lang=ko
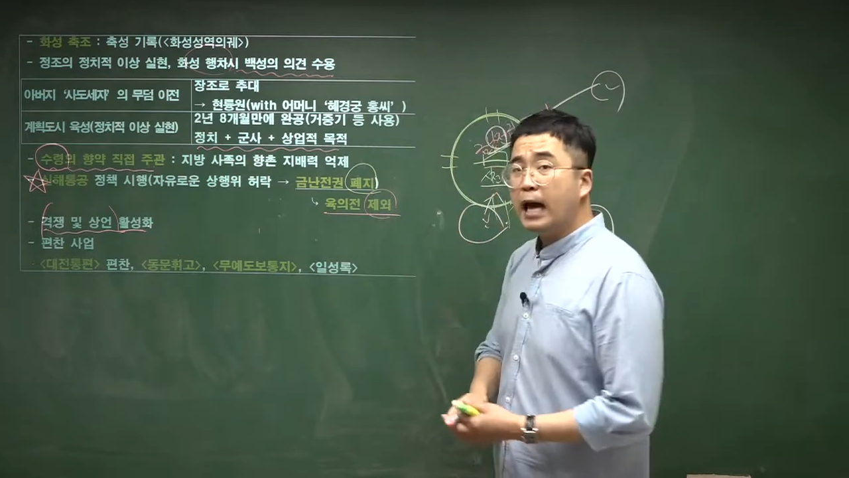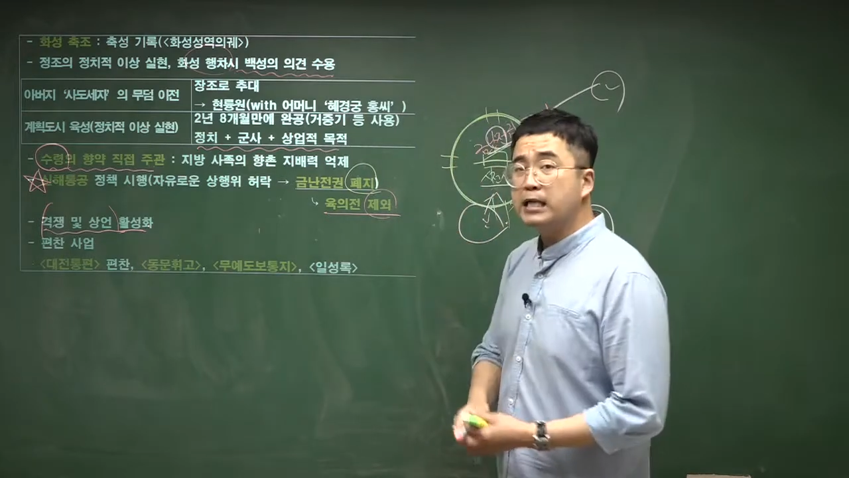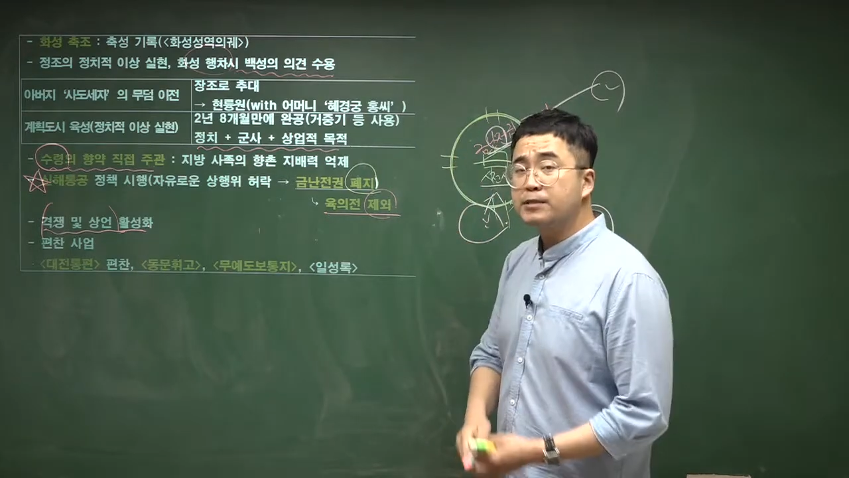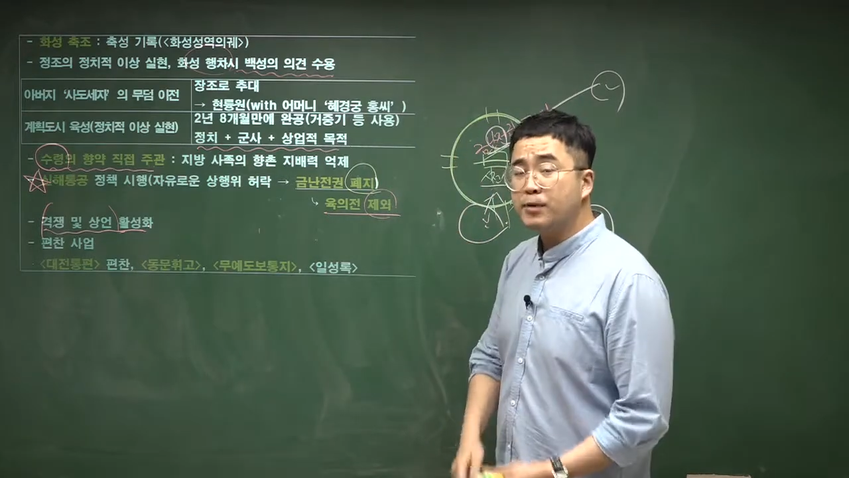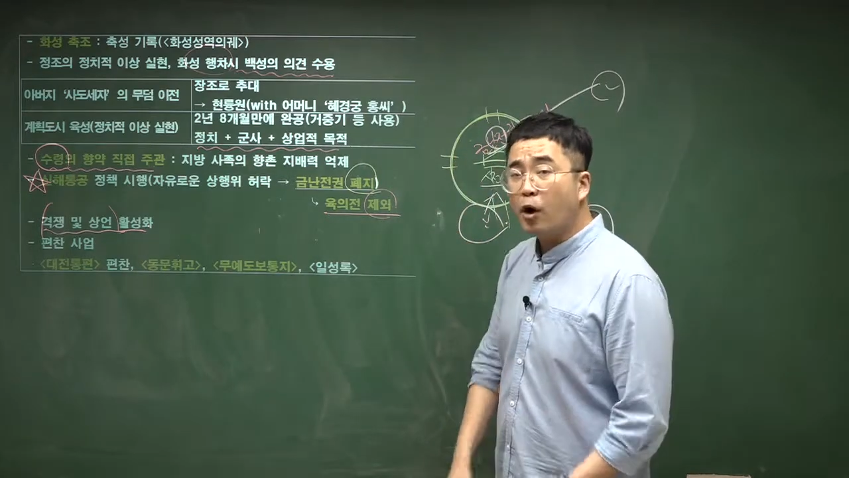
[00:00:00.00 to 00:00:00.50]

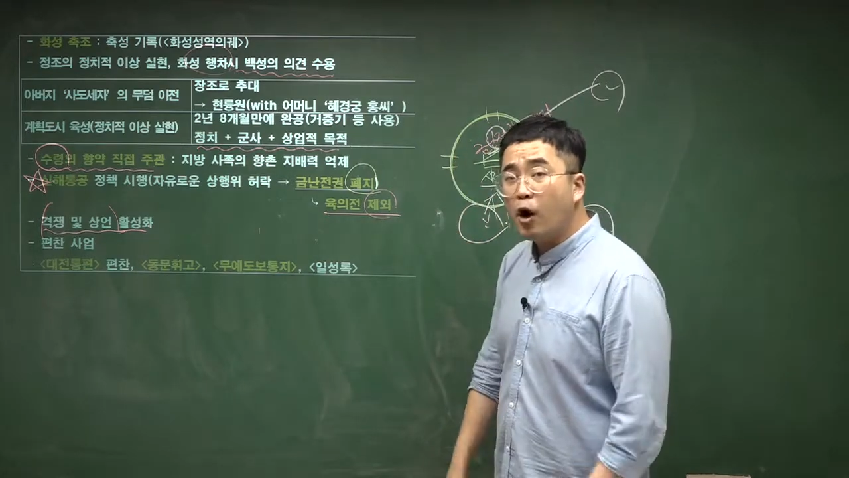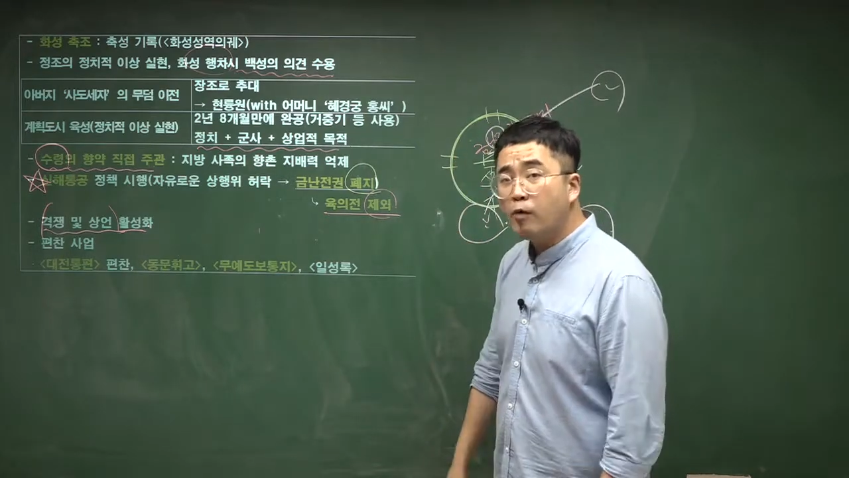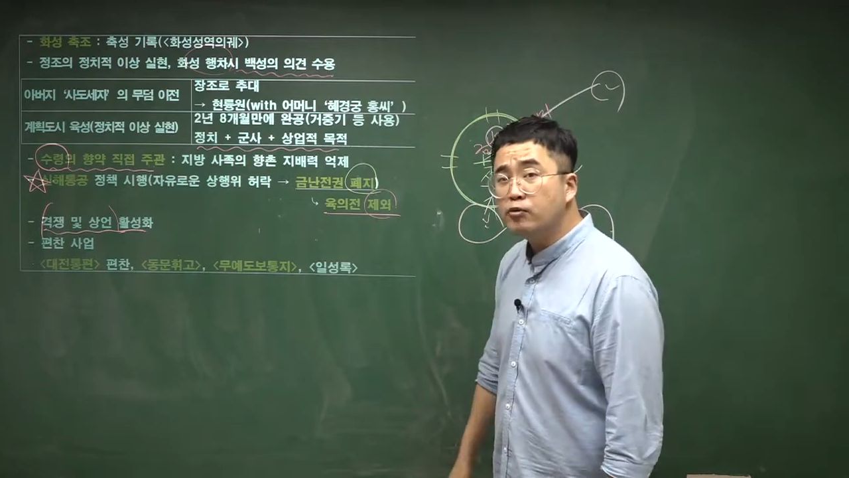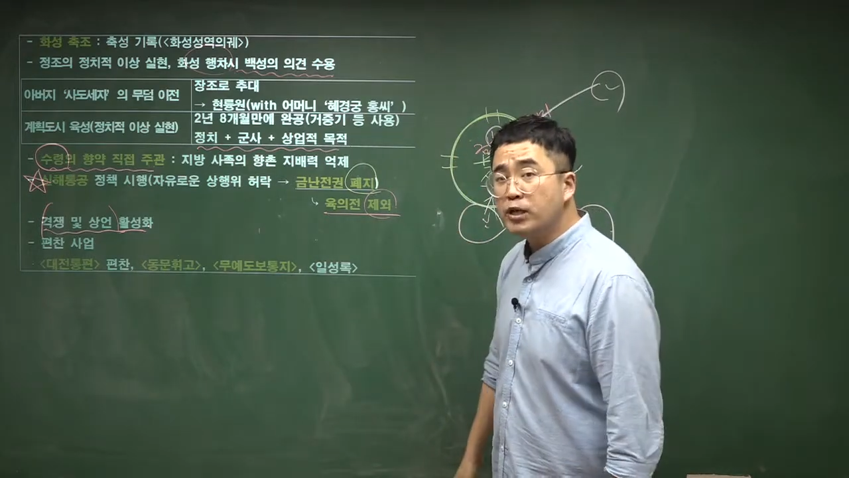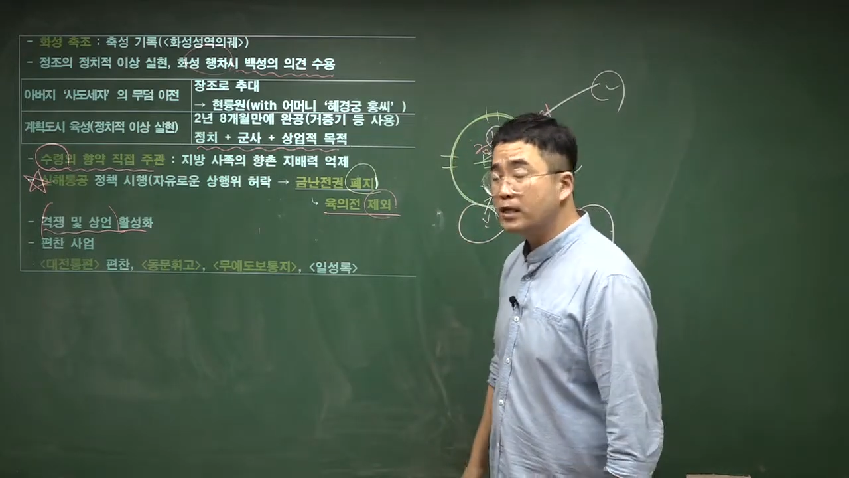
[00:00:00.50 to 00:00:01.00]
알다시피
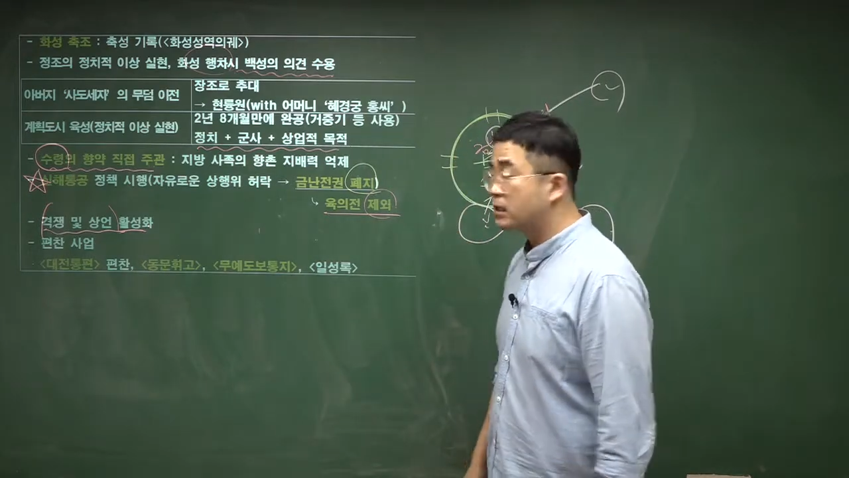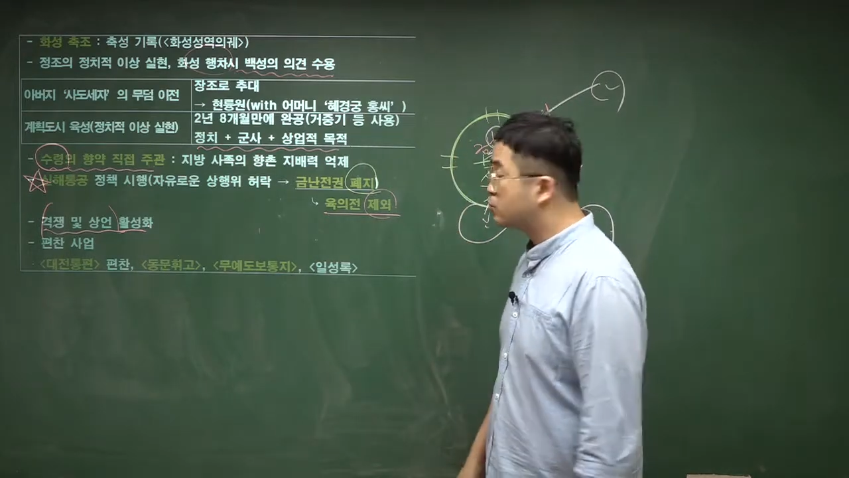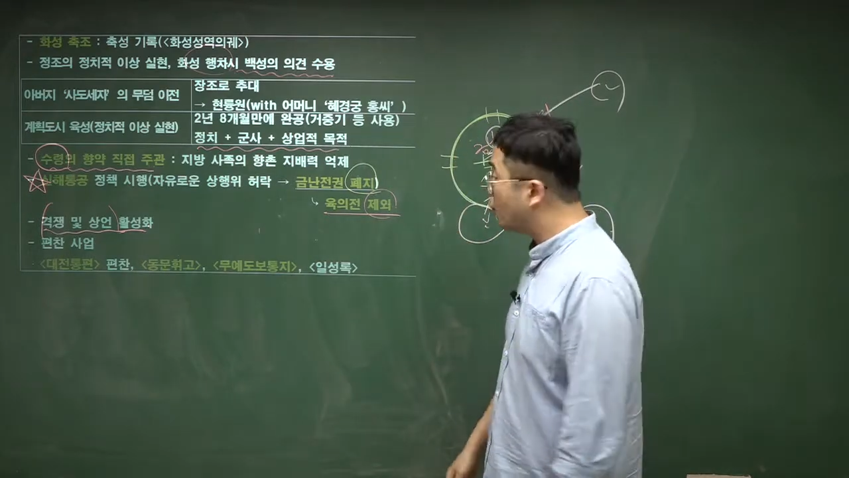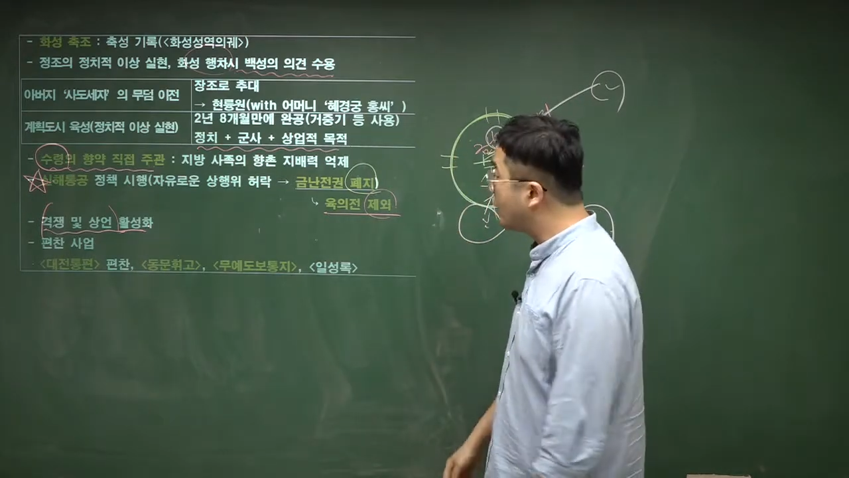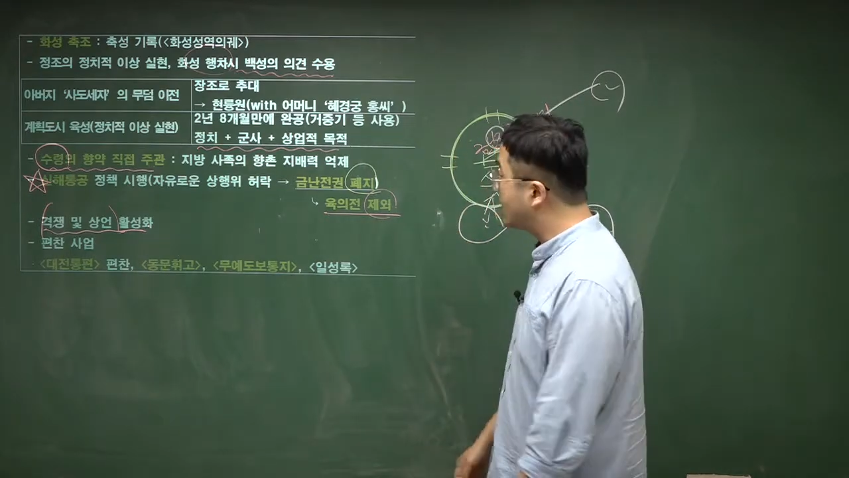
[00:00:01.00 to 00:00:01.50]
어물이라든가
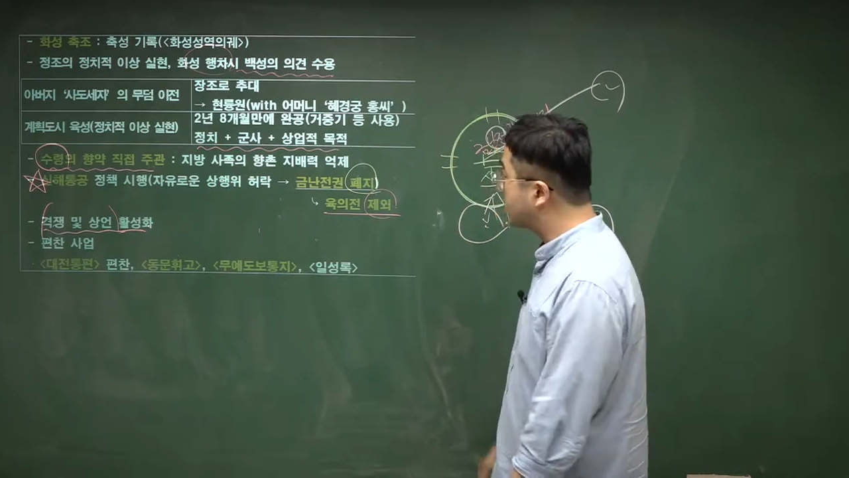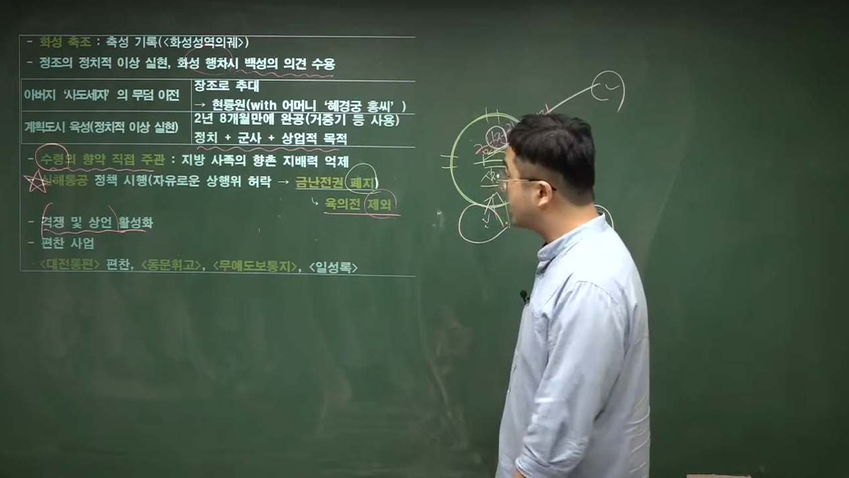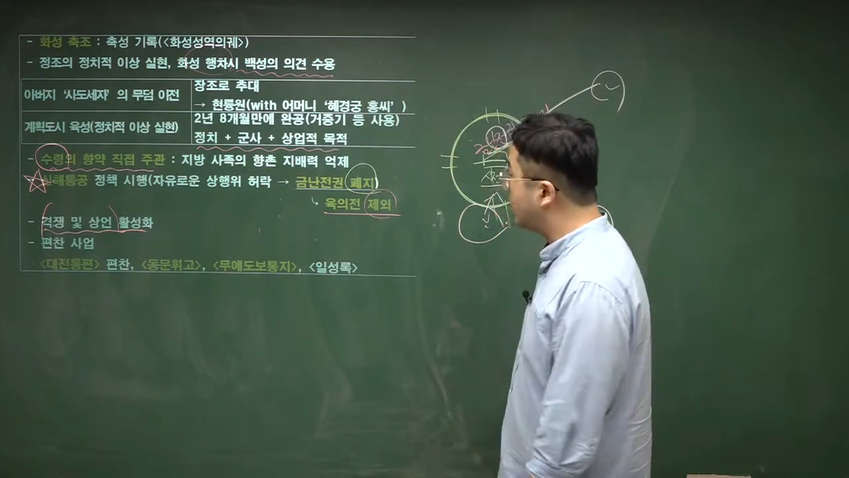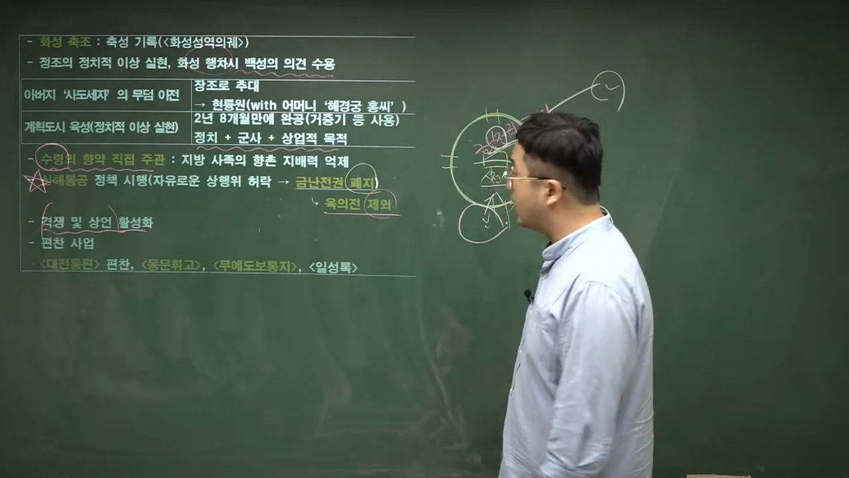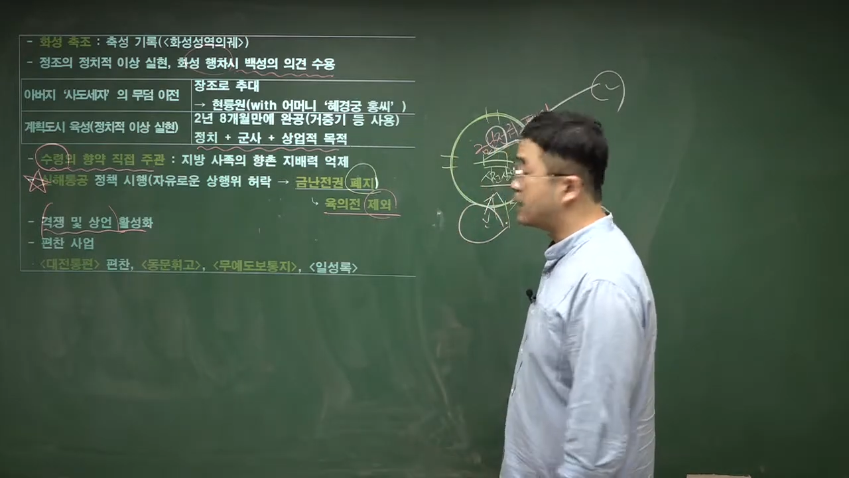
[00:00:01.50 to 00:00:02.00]

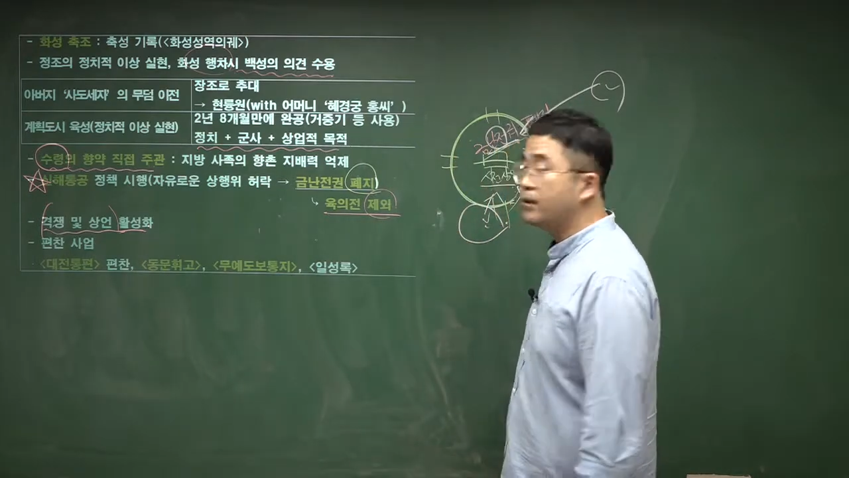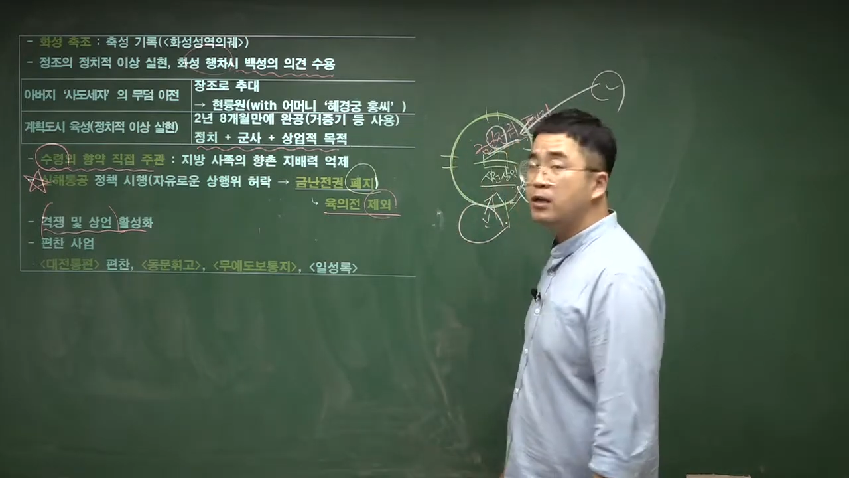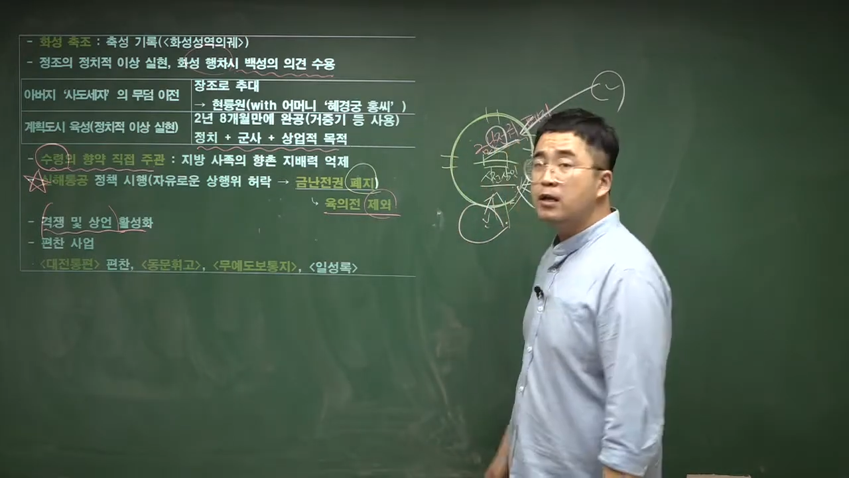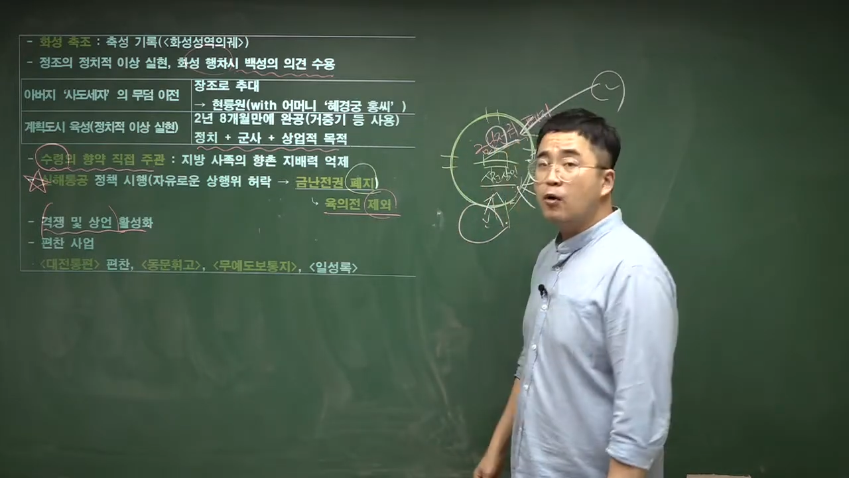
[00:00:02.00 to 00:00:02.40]
종이라든가 아니면